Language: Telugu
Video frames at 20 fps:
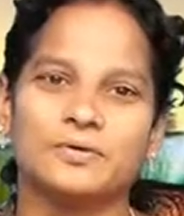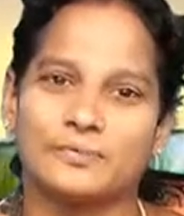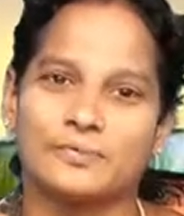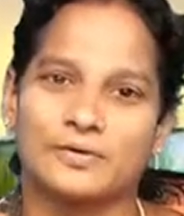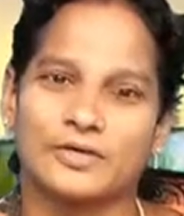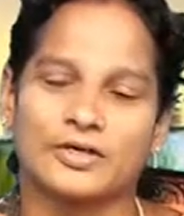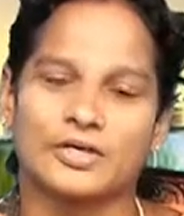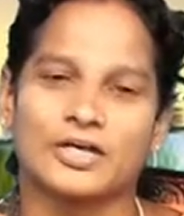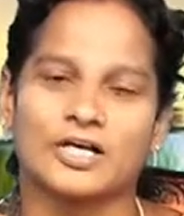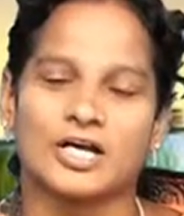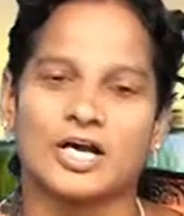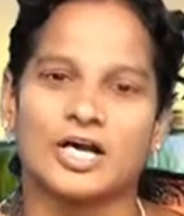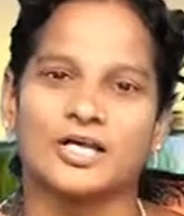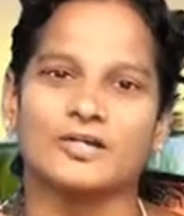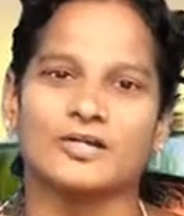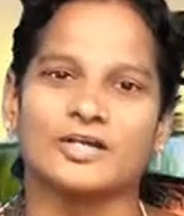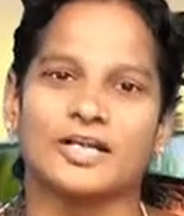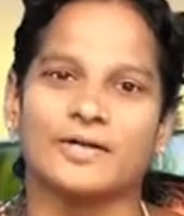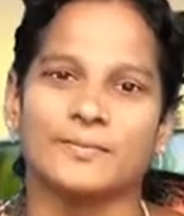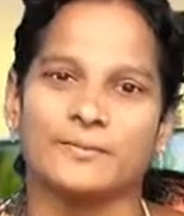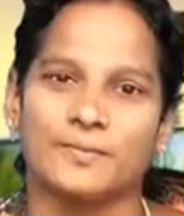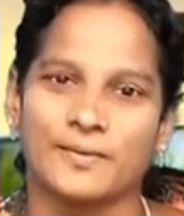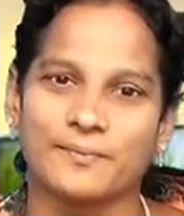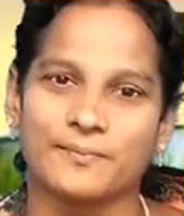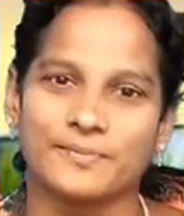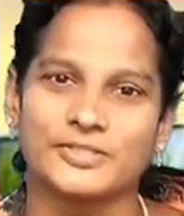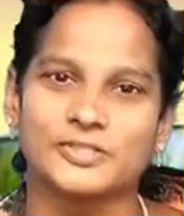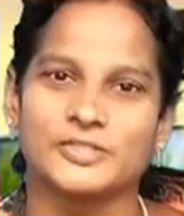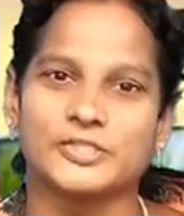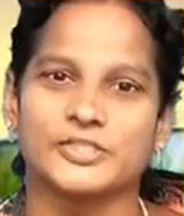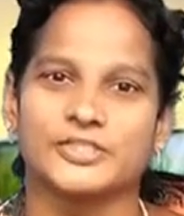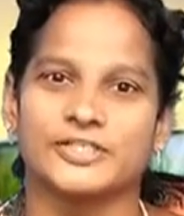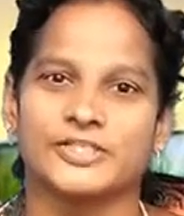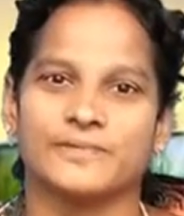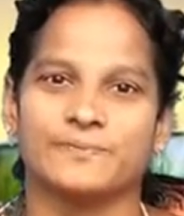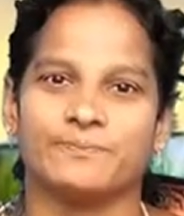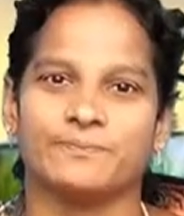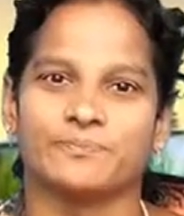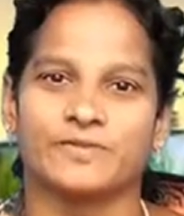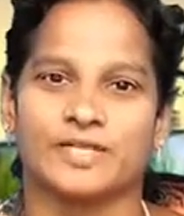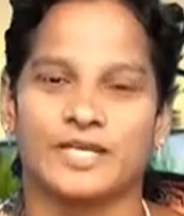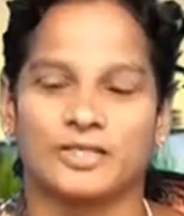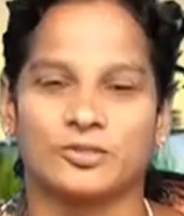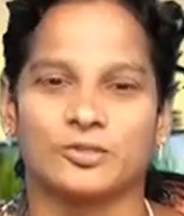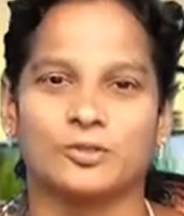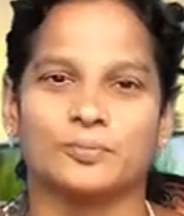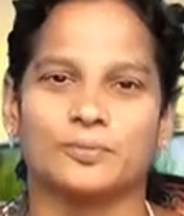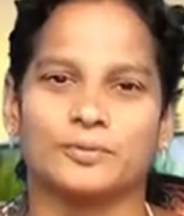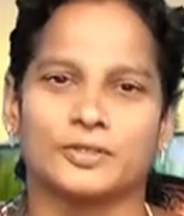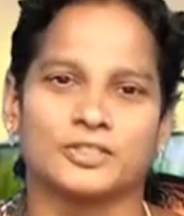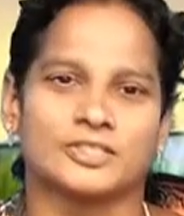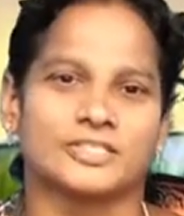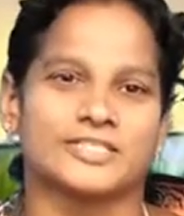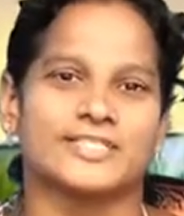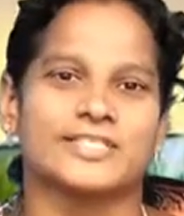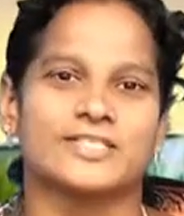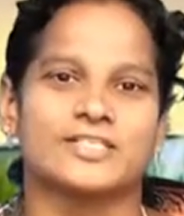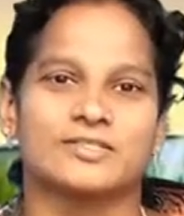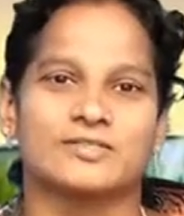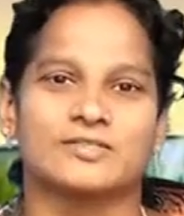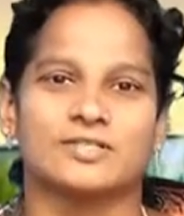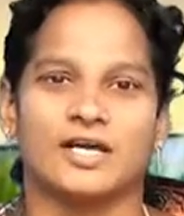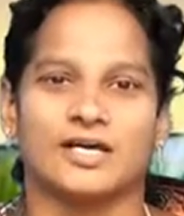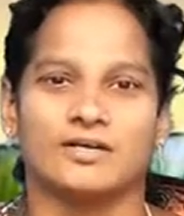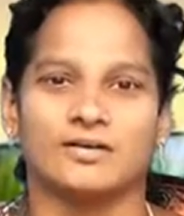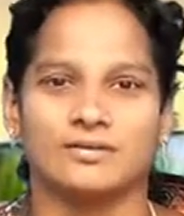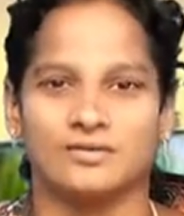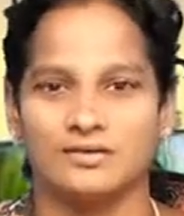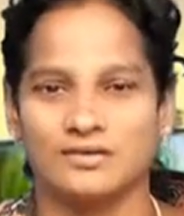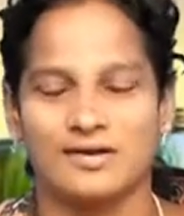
మీ యొక్క కానుకలను పంపించి ఎంతో ప్రోత్సహిస్తున్నారు